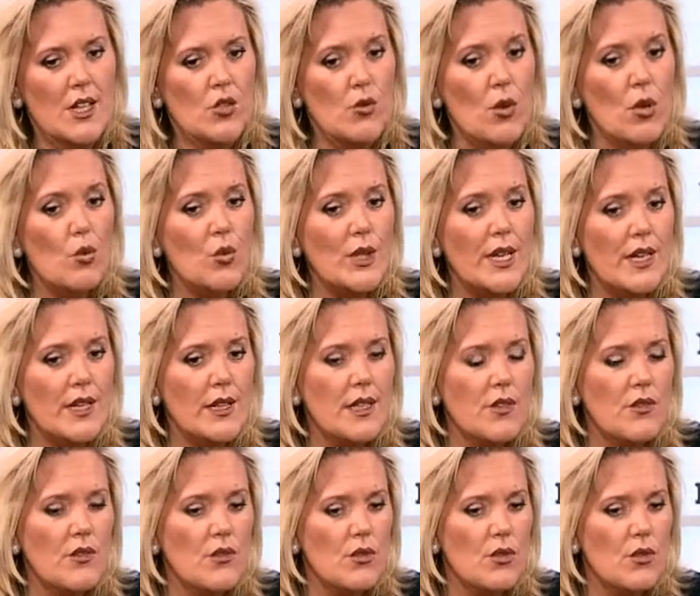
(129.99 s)
Je crois qu'on
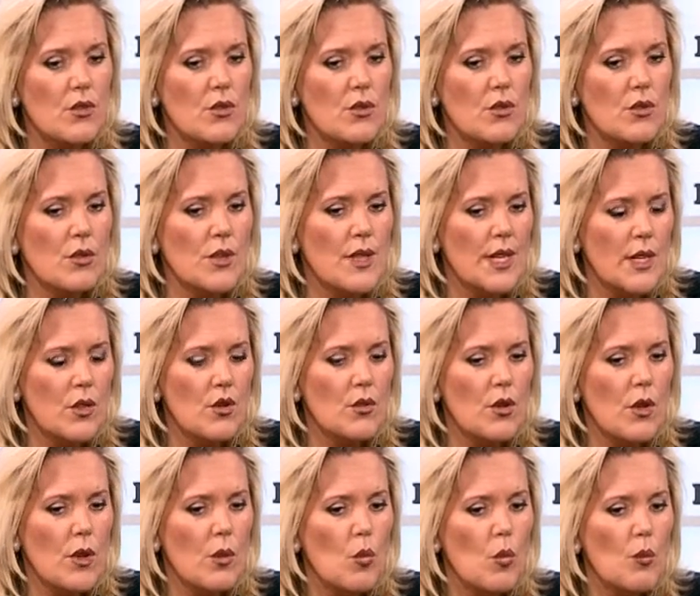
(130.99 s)
arrive euh, là
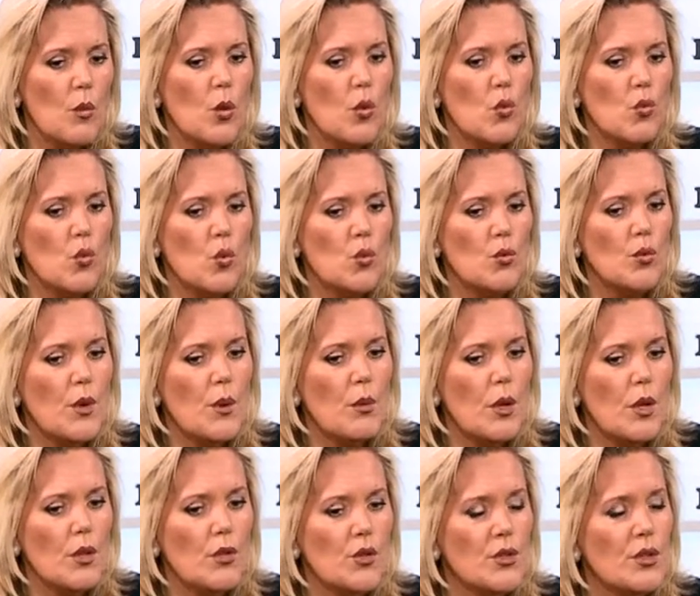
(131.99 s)
à un moment où on doit
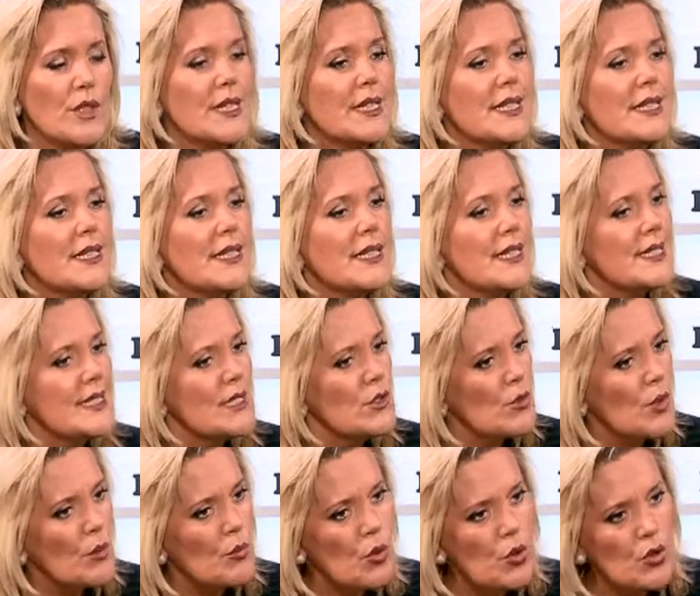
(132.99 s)
prendre des,
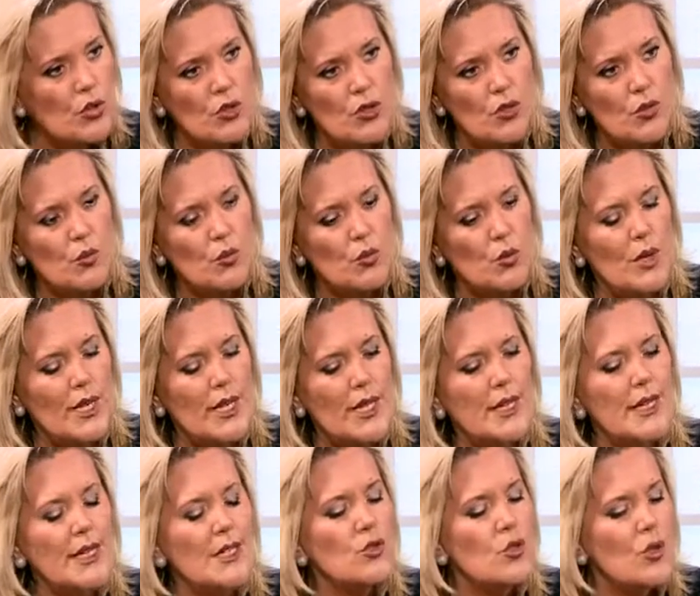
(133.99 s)
décisions importantes pour
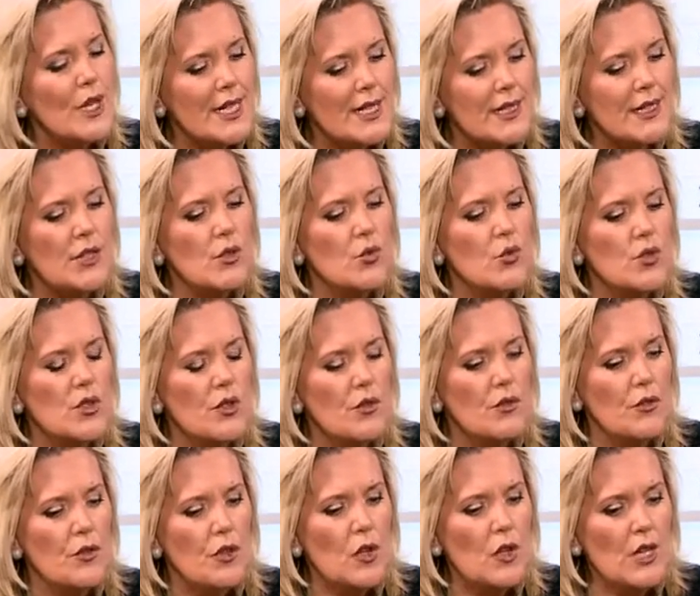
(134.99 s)
la, la, scolarité de nos
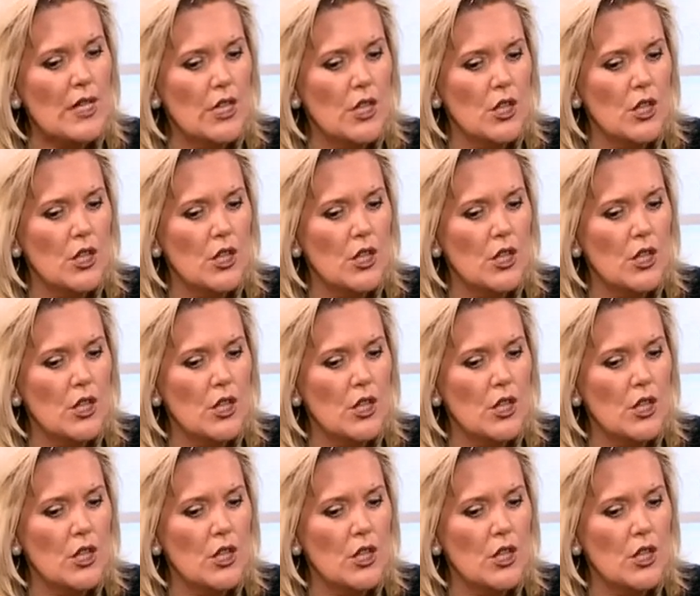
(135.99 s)
enfants.